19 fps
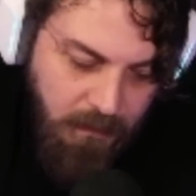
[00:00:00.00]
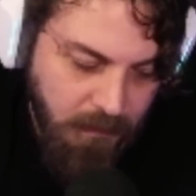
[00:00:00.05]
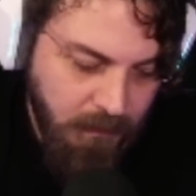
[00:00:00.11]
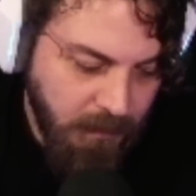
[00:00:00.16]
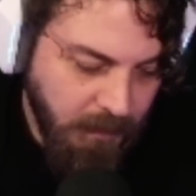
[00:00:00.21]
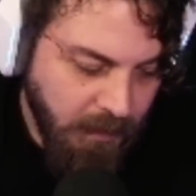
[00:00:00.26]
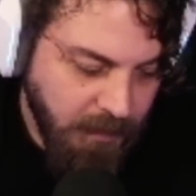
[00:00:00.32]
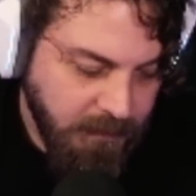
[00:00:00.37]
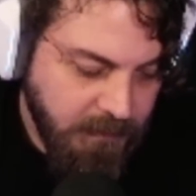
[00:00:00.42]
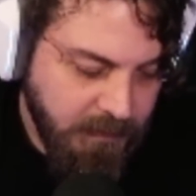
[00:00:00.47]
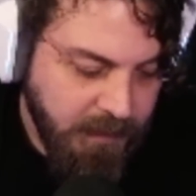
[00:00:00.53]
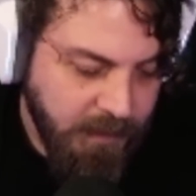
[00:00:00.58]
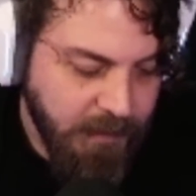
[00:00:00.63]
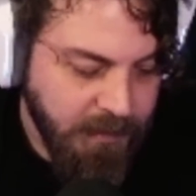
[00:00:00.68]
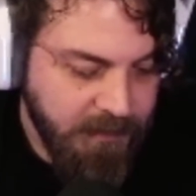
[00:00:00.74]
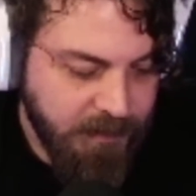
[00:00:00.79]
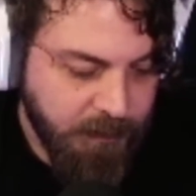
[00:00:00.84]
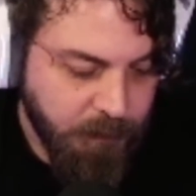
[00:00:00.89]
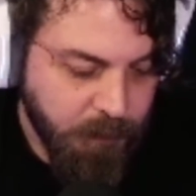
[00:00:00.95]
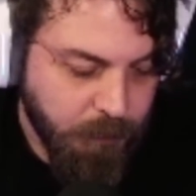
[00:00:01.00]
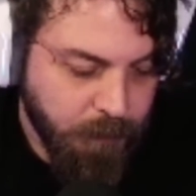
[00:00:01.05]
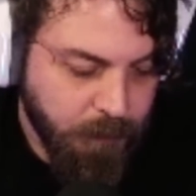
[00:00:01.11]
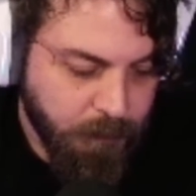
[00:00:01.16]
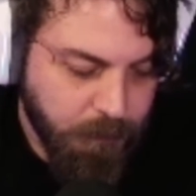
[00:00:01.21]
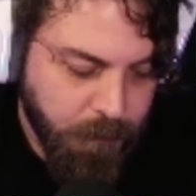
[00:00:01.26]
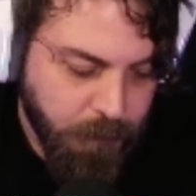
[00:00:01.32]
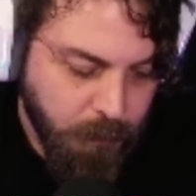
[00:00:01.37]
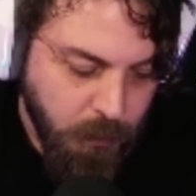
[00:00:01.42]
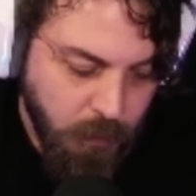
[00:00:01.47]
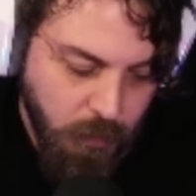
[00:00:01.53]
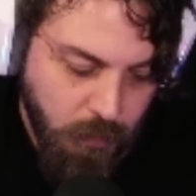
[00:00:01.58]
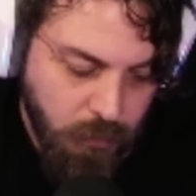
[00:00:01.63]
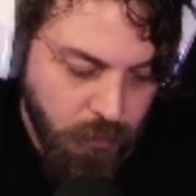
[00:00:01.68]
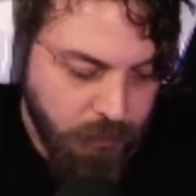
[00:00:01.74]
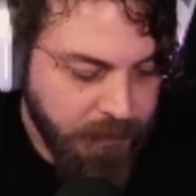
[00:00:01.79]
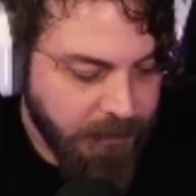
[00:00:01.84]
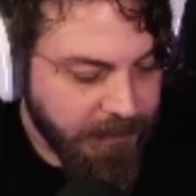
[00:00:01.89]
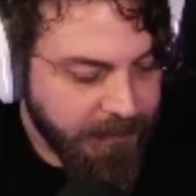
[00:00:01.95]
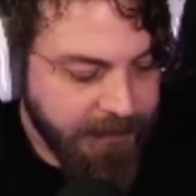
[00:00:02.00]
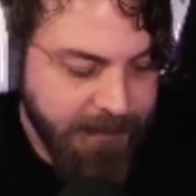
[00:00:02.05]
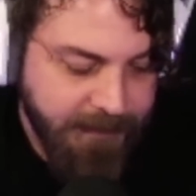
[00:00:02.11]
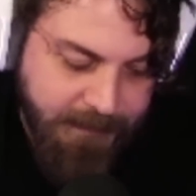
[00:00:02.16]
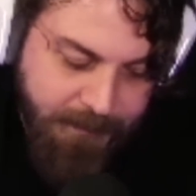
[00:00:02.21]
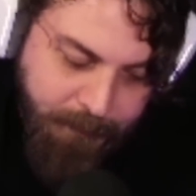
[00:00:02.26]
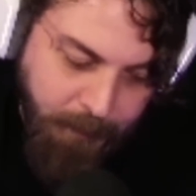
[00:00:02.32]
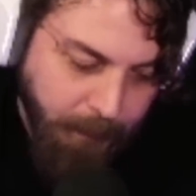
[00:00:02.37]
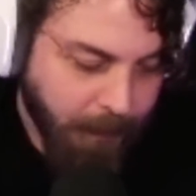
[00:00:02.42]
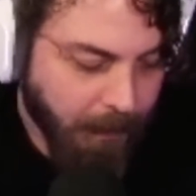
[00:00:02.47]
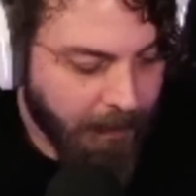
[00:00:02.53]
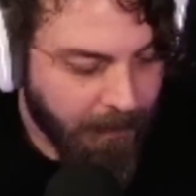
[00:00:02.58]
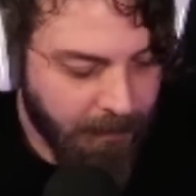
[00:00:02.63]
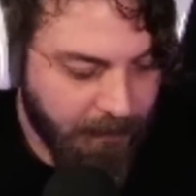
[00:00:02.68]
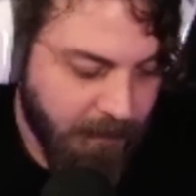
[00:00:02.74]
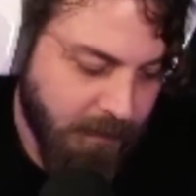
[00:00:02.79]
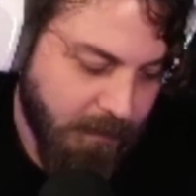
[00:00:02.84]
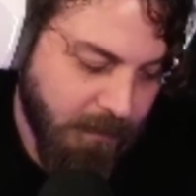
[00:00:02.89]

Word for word: E, eski Enis büyüktür yeni Enis baba.